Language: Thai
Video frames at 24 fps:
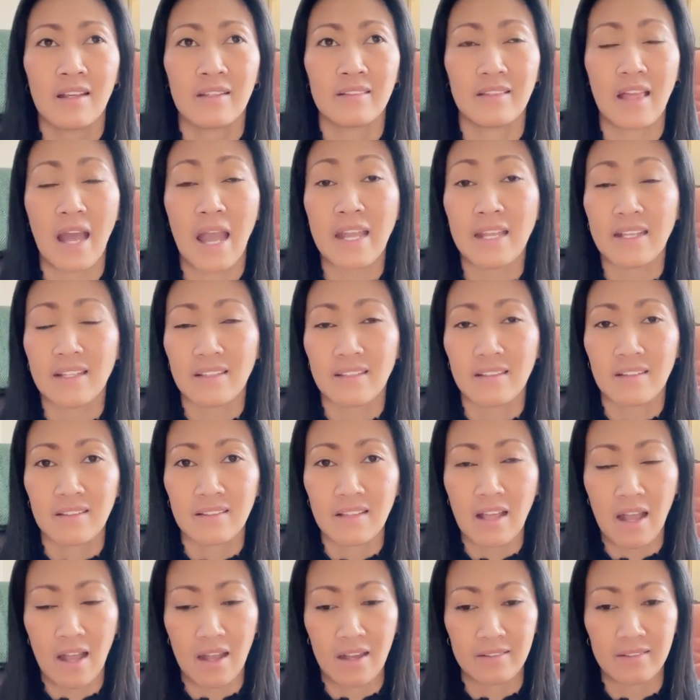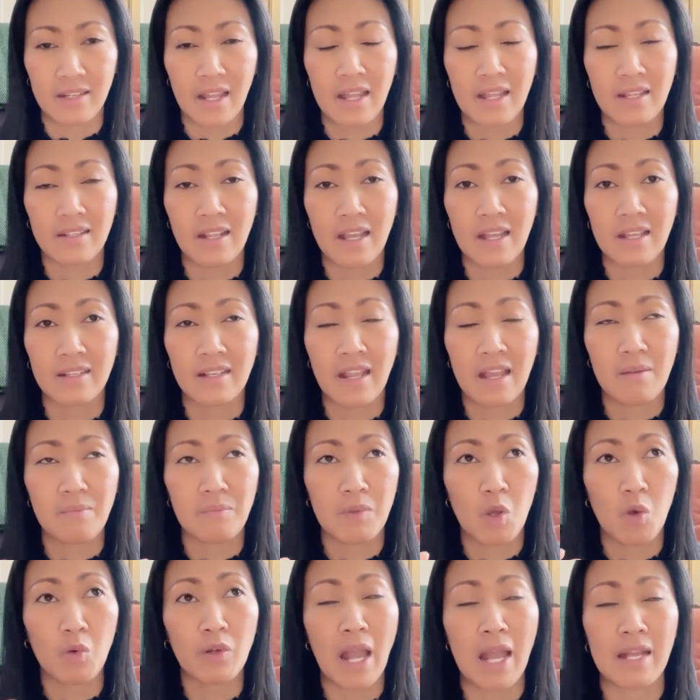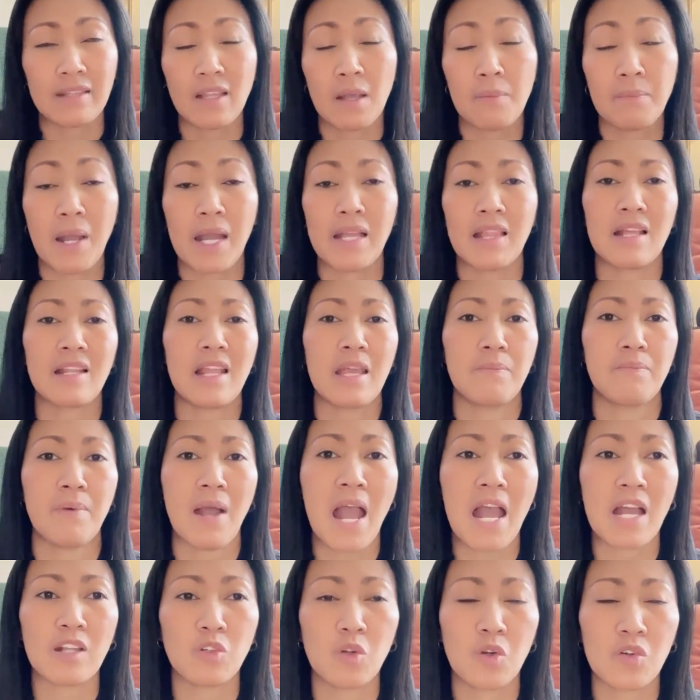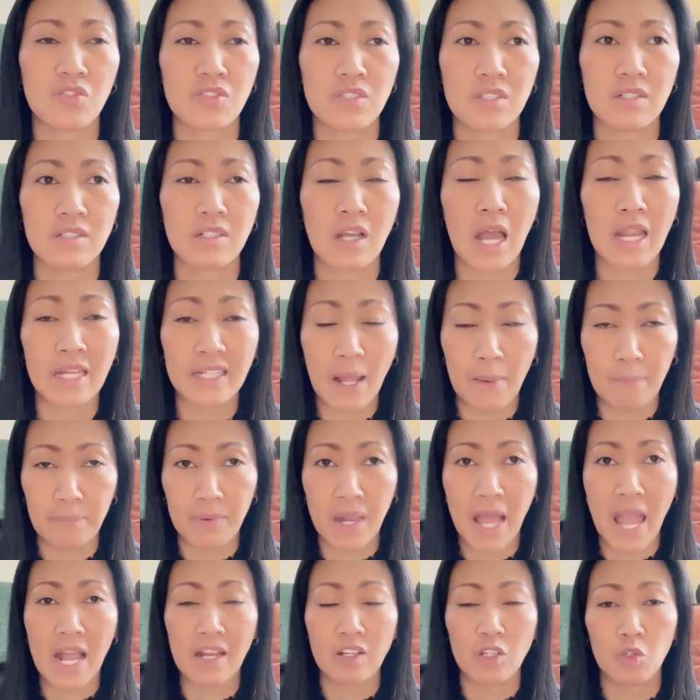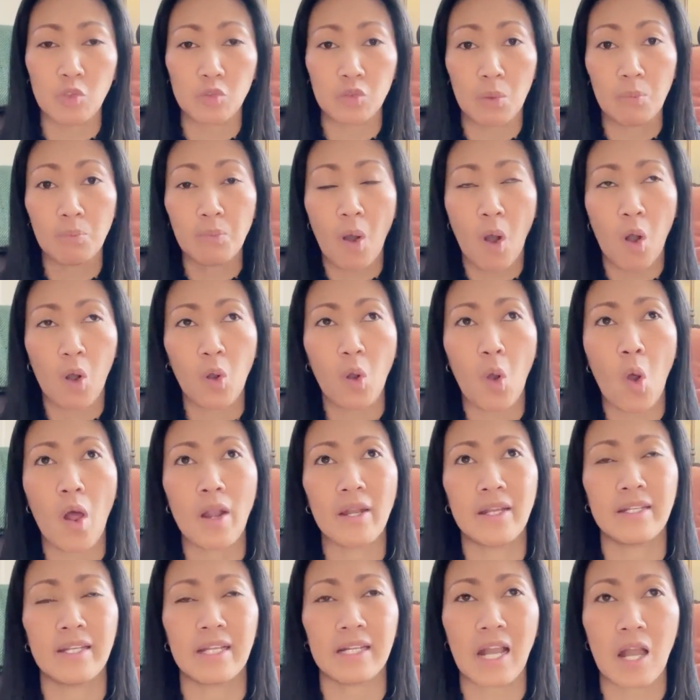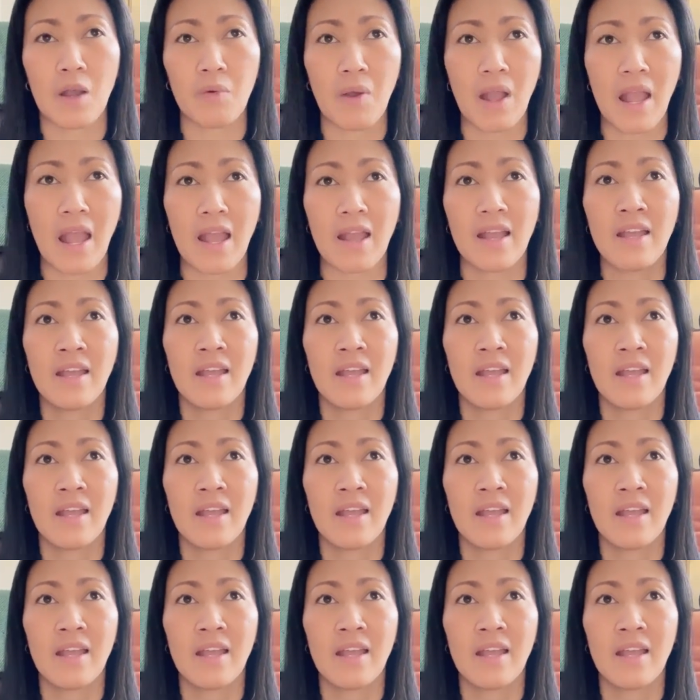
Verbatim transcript: ได้ได้ไดได้ได้มีโอกาสทำงานอะไรบ้างเนาะซึ่งอันดับแรกนิวต้องบอกก่อนเลยนะคะว่า